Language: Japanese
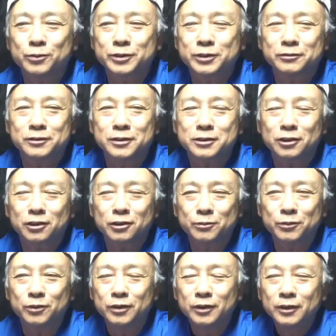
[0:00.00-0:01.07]
てるんですけど
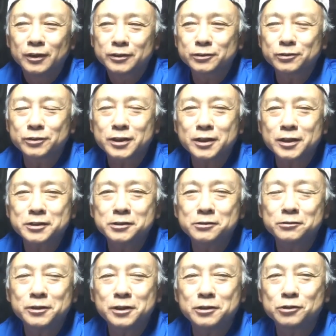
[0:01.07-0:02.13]
も、その写真
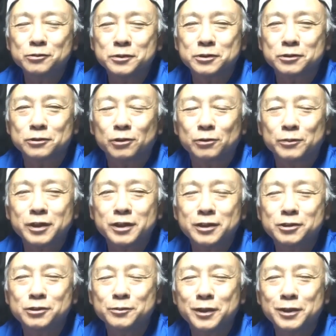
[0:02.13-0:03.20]
をね、準備するの毎
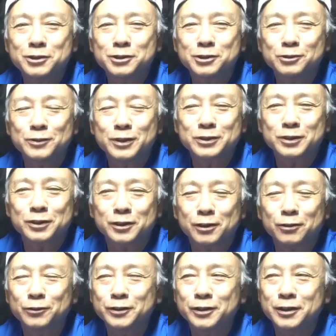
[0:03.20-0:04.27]
週毎週忘れてね、
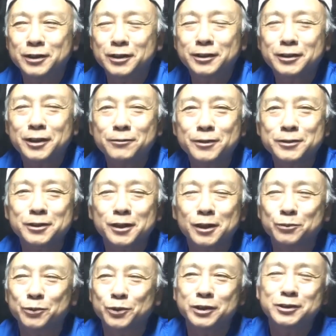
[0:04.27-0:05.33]
ほんで一回忘れた
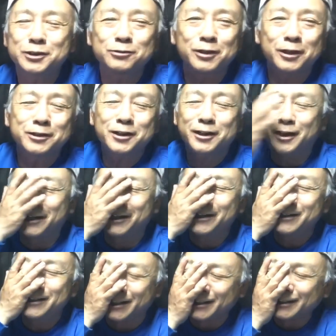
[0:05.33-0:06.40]
らもう一週間家帰
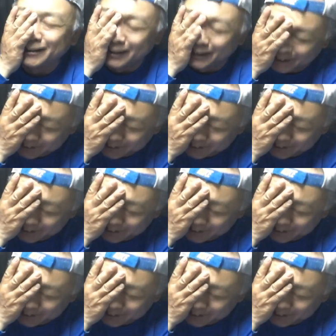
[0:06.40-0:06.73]
れないんで、